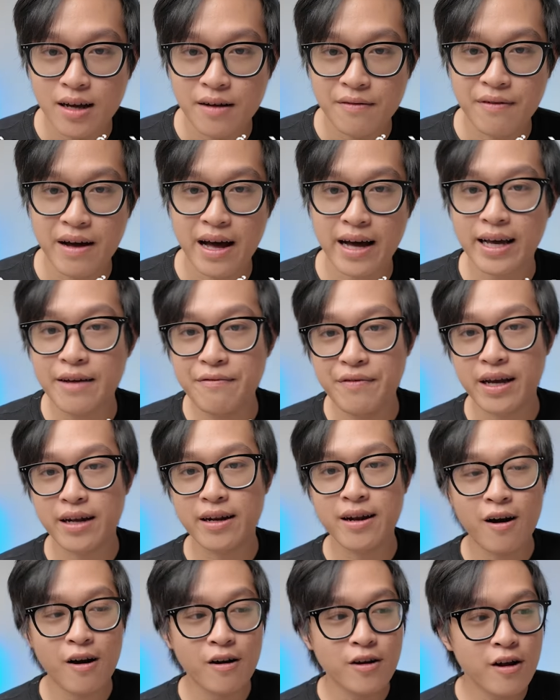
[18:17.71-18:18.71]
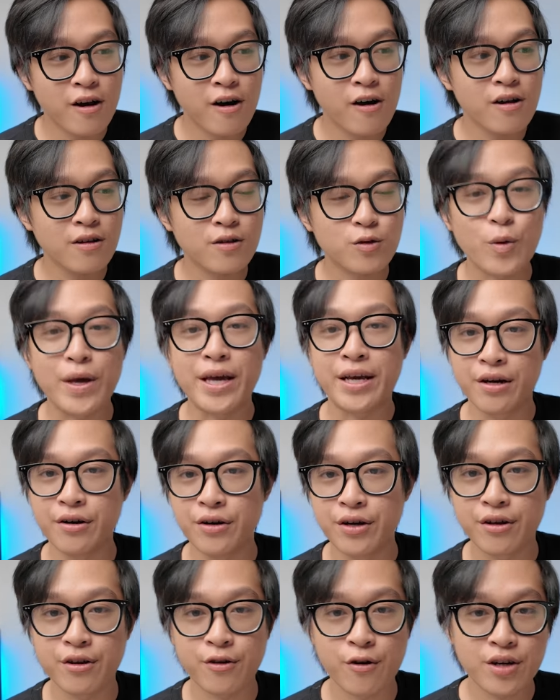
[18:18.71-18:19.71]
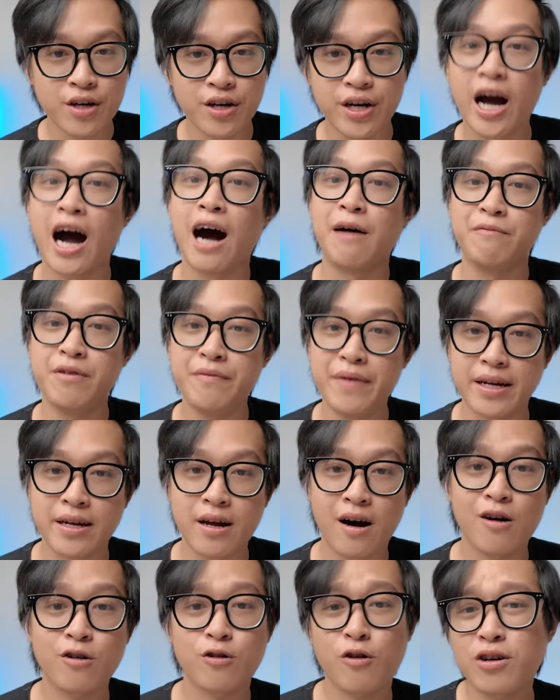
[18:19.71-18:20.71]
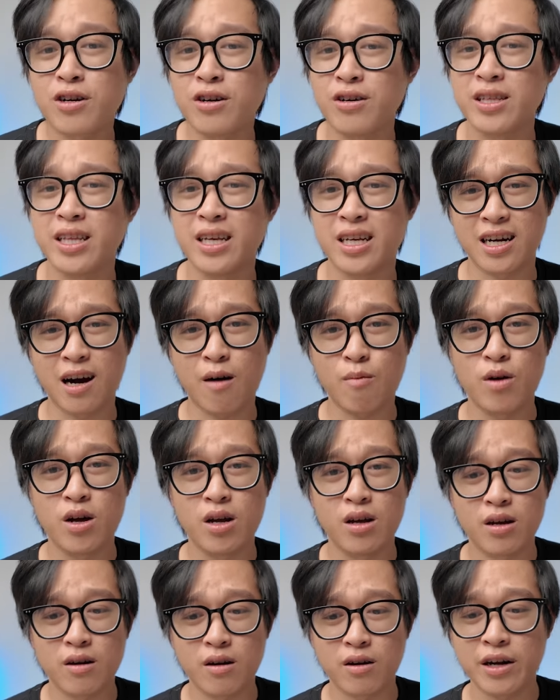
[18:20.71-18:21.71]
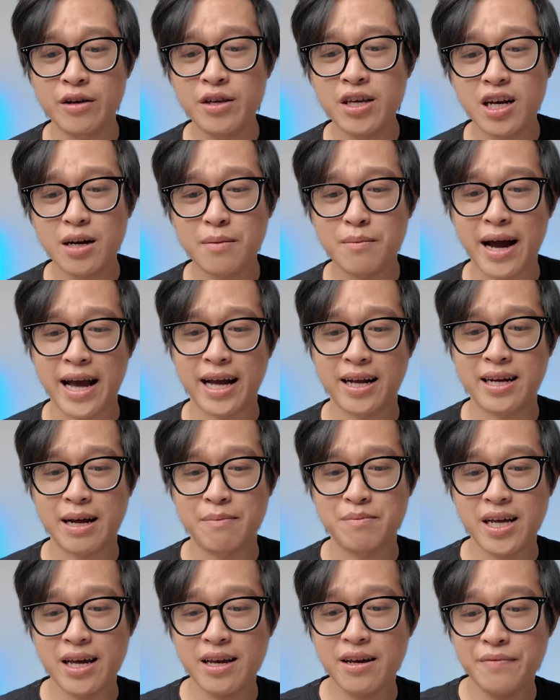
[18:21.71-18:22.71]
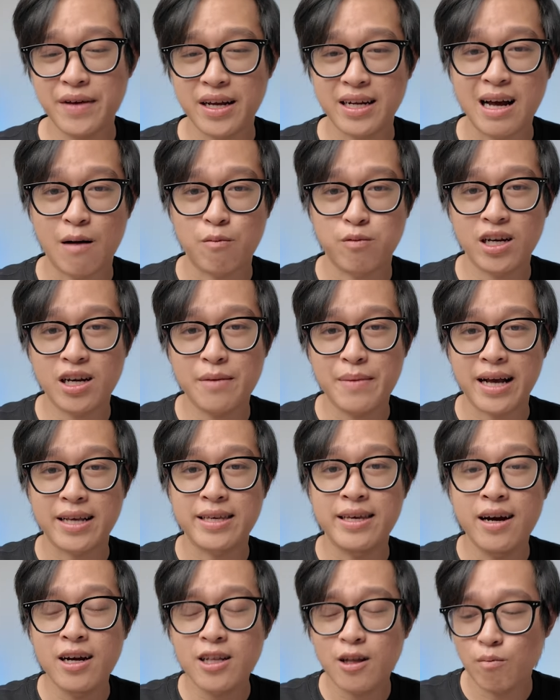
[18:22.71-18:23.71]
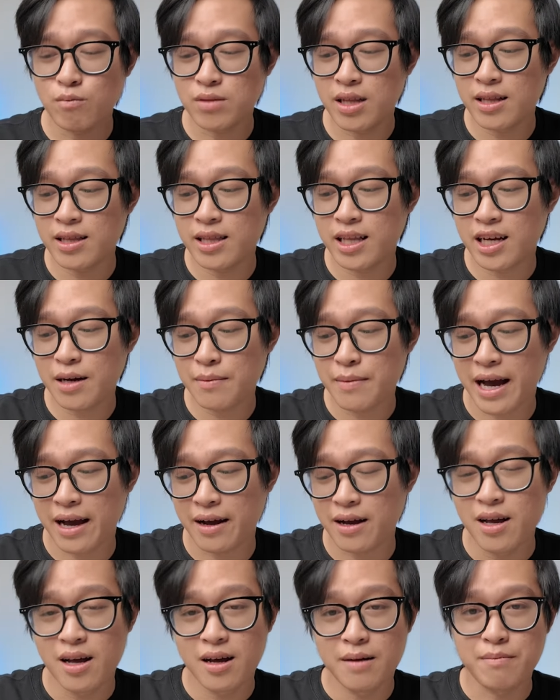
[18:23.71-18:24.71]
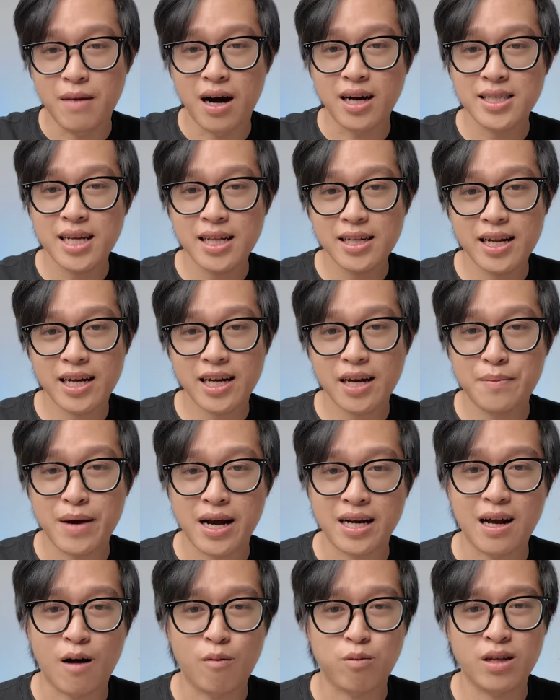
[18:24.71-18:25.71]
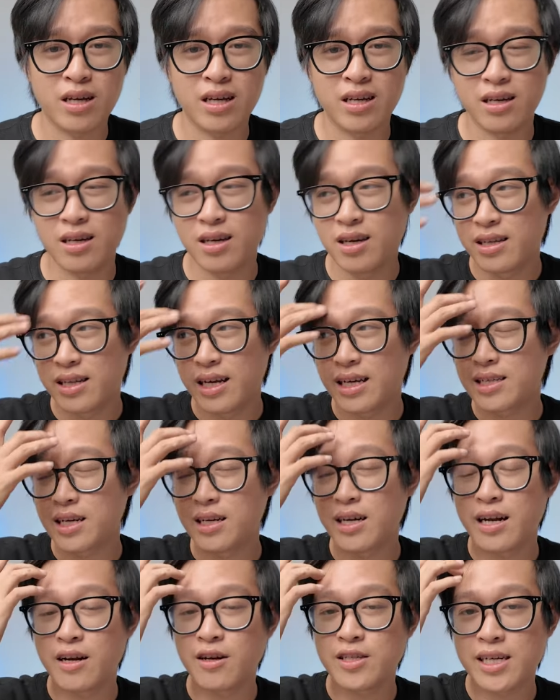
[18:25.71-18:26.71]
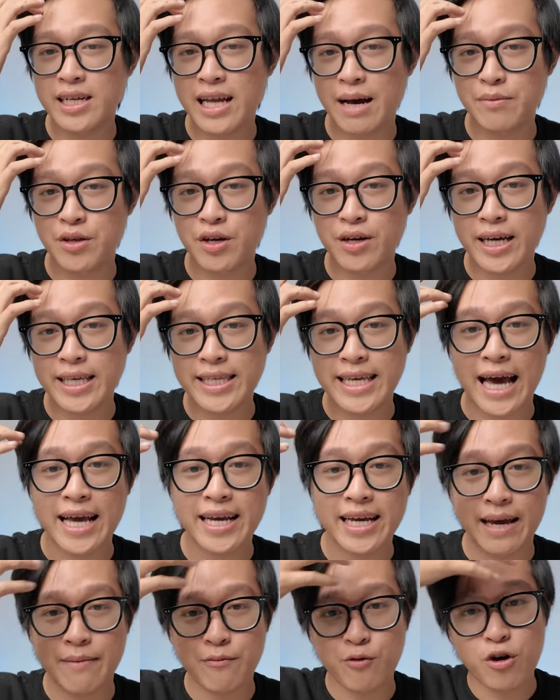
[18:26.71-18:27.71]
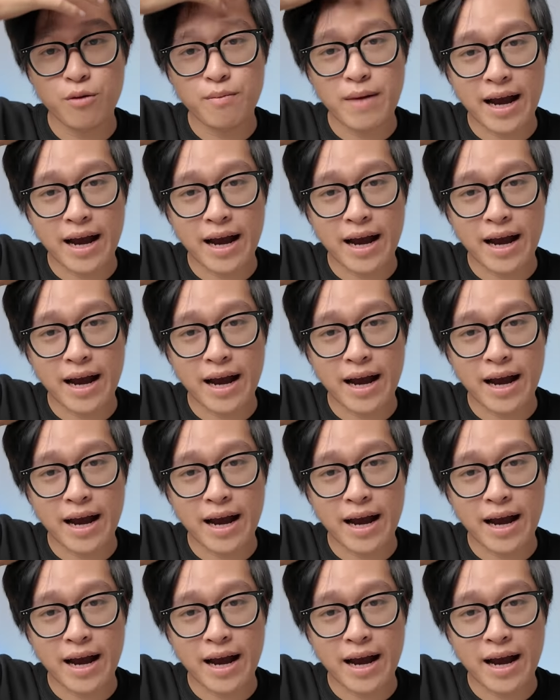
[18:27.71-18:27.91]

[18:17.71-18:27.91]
Và cái việc đó nó tùy người, có người hợp với việc đó, có người thì không. Còn nếu các bạn cảm thấy việc đọc để các bạn nhớ thông tin, để các bạn mở sách ra các bạn đọc, thì thực sự là nó sẽ làm cho cái trải nghiệm của các